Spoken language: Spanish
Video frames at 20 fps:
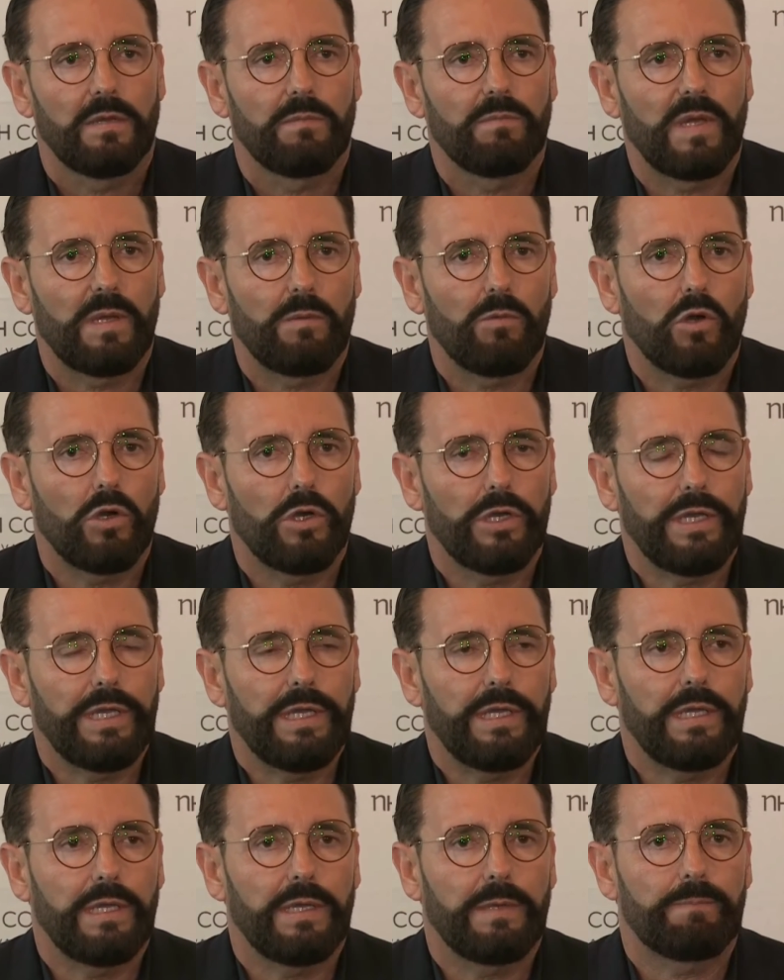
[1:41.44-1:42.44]
me
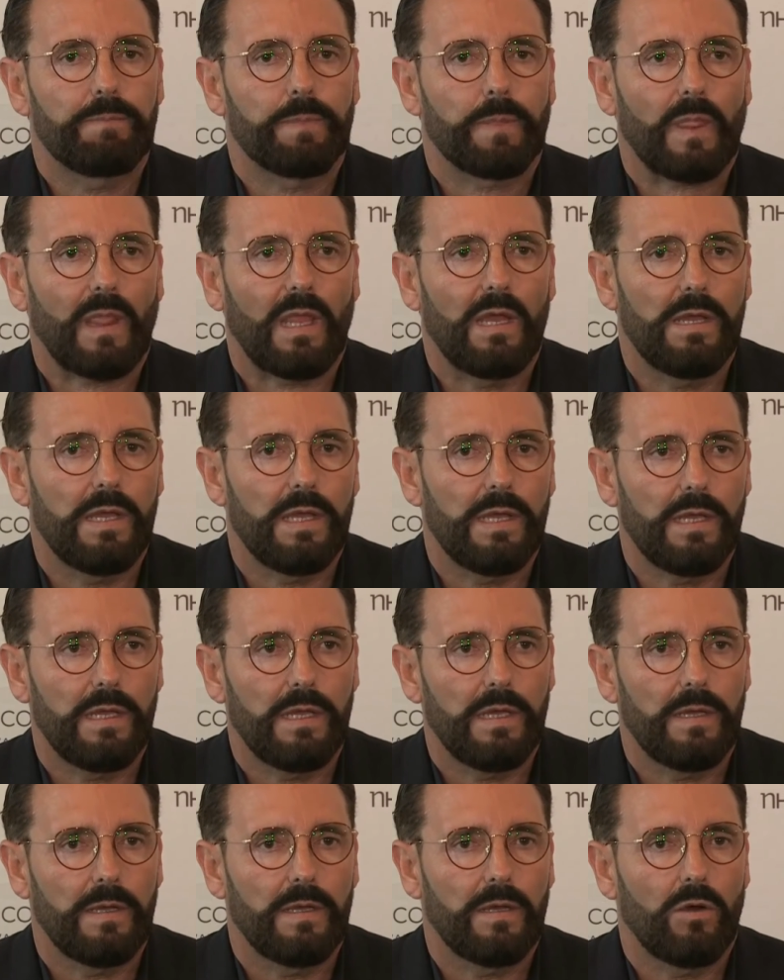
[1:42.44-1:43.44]
voy
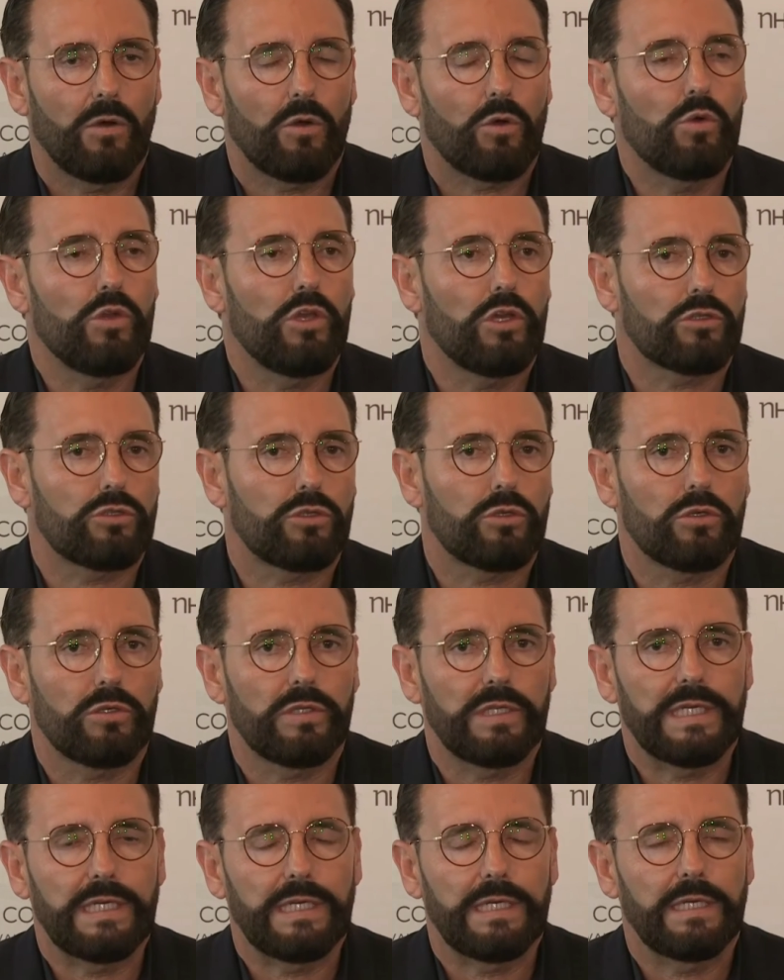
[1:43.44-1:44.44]
eh,
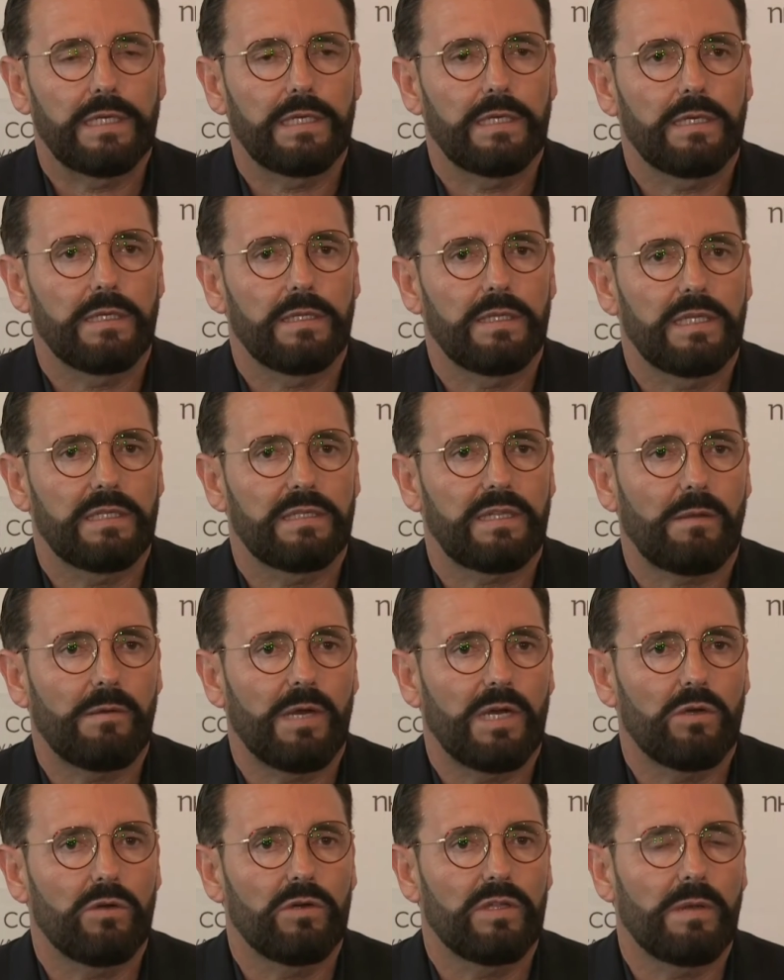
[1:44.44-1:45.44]
orgulloso del
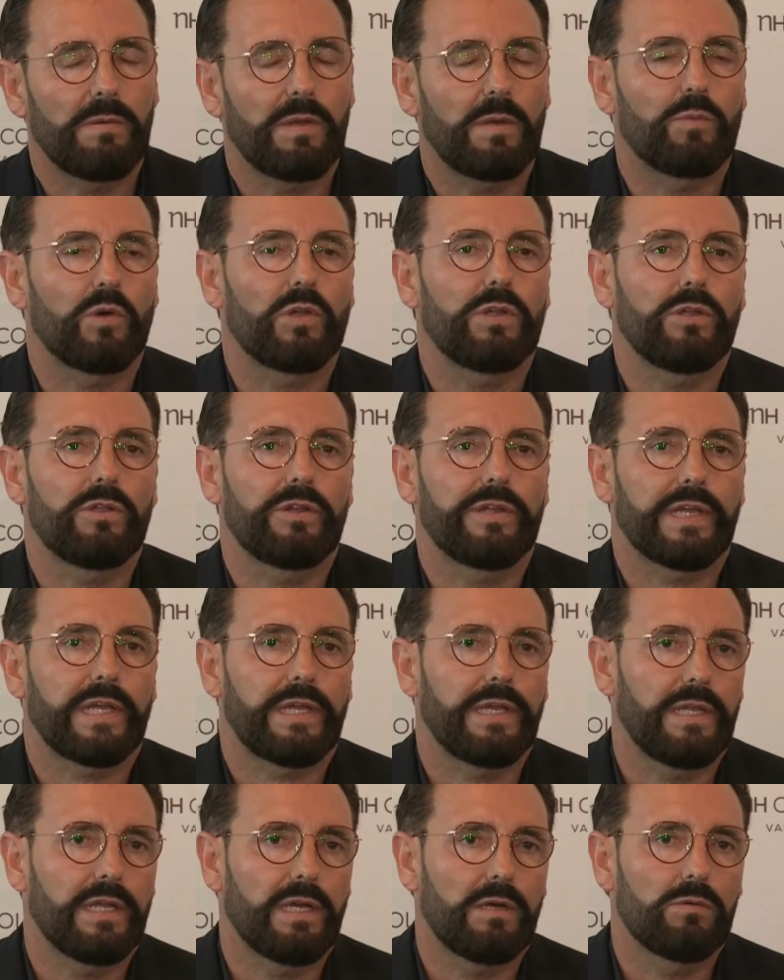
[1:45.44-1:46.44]
trabajo, de haber podido
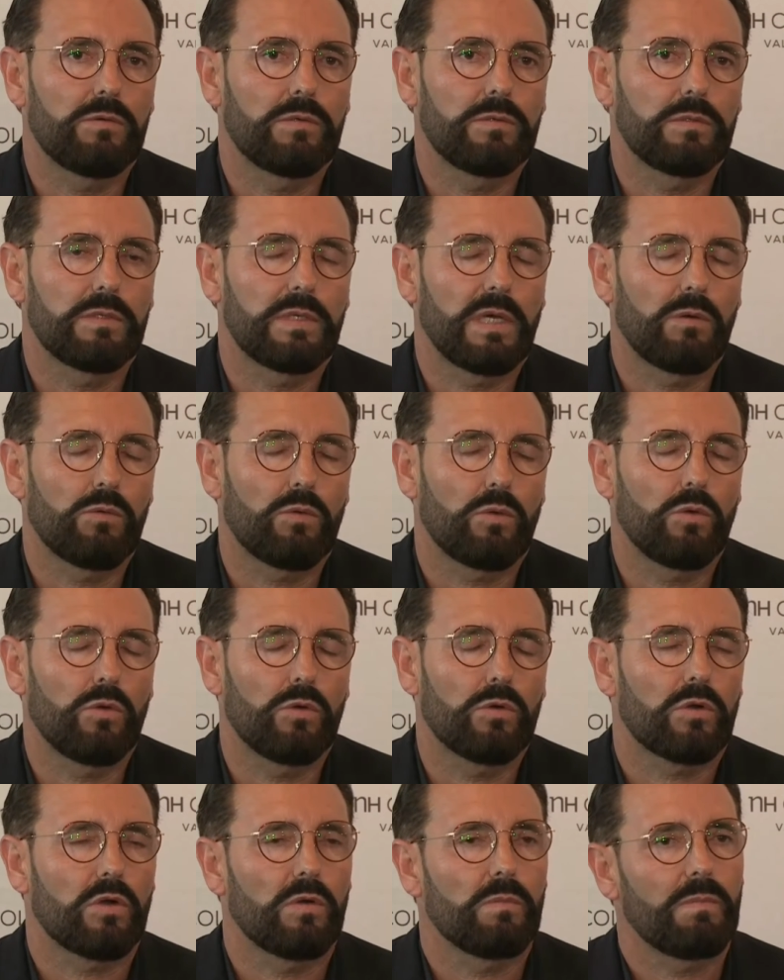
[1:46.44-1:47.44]
dirigir a un,
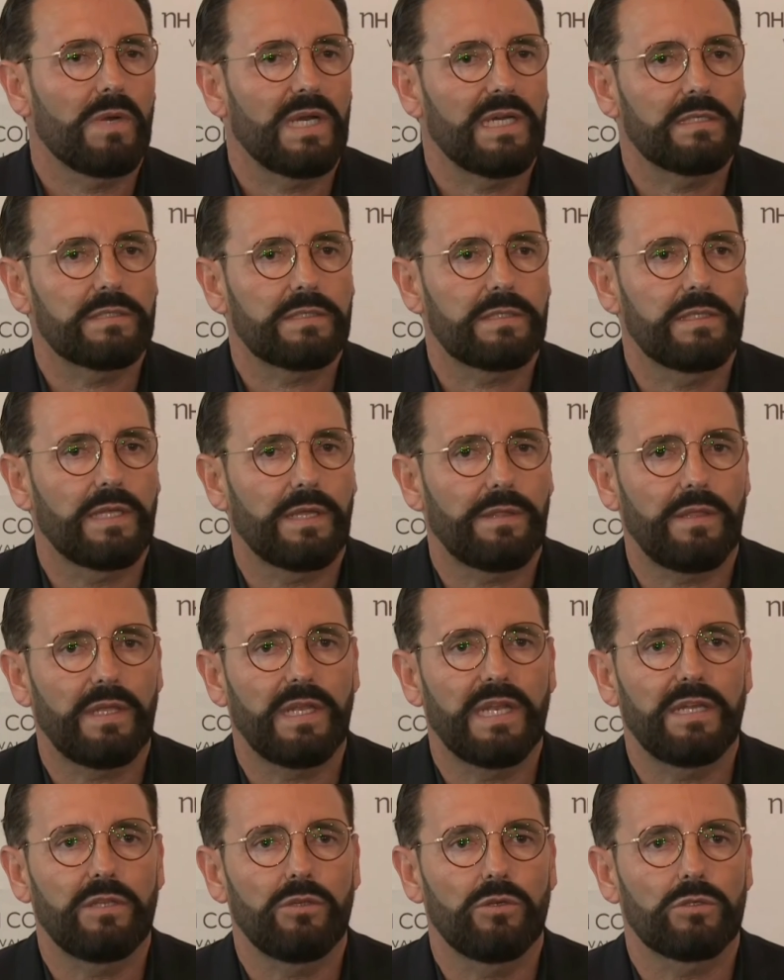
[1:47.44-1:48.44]
club con más de
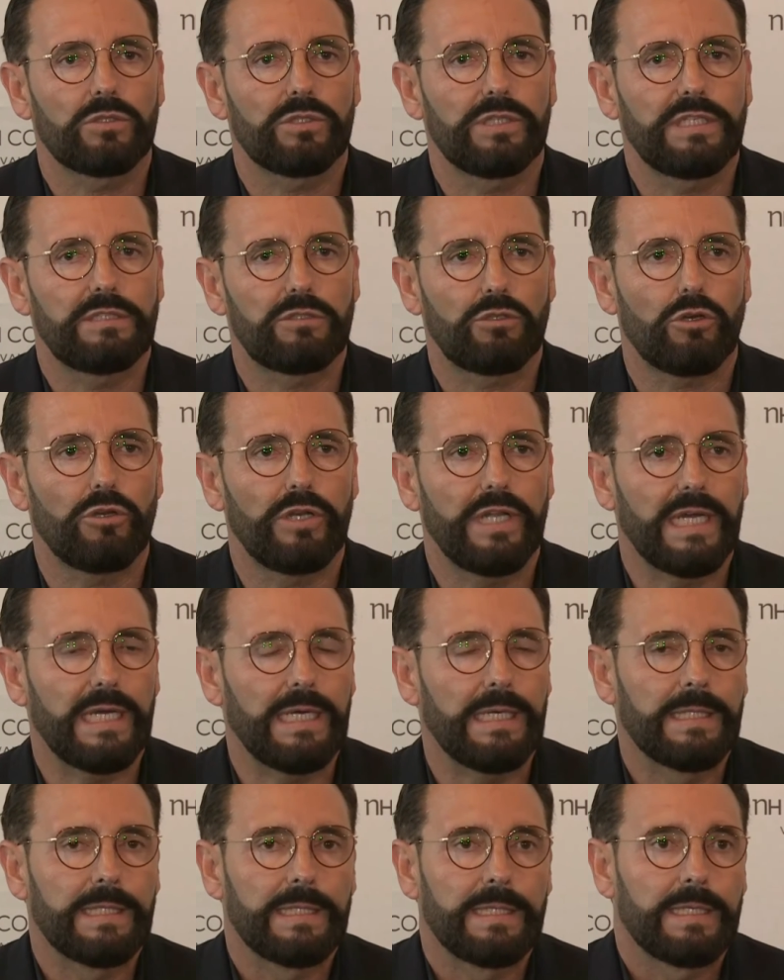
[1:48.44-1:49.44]
100 años de historia,